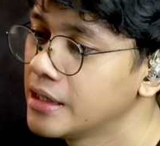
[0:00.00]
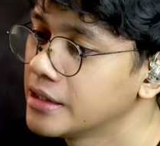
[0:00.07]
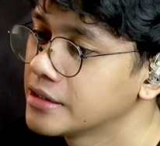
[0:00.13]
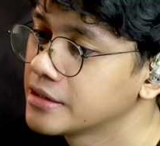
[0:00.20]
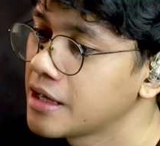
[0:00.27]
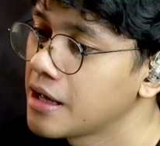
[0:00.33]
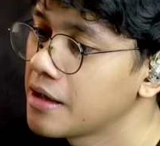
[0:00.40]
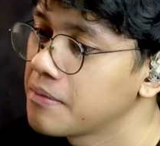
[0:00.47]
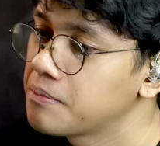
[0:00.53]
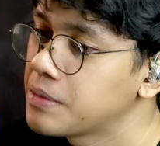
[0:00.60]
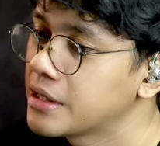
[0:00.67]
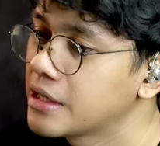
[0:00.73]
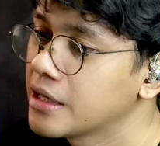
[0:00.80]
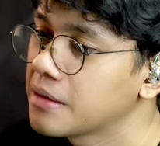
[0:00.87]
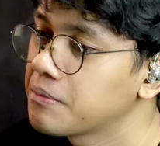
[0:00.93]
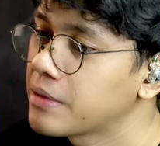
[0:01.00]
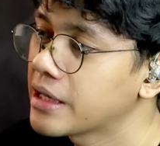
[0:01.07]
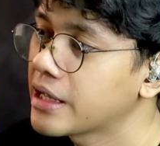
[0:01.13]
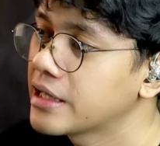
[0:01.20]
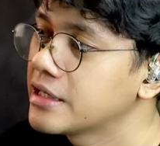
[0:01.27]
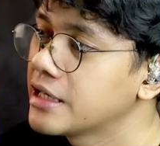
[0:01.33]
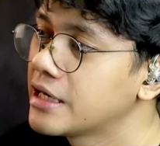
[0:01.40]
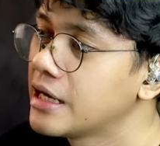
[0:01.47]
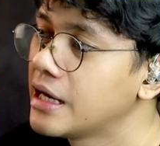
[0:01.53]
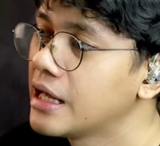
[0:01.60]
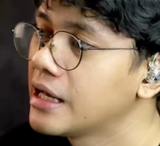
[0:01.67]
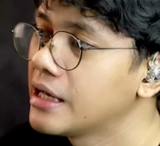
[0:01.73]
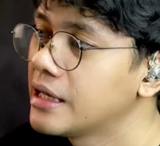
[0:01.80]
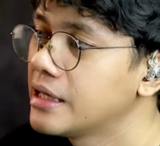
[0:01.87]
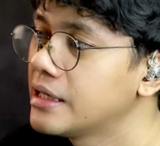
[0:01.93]
Saya pikir mereka ini
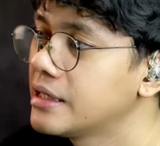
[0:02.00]
adalah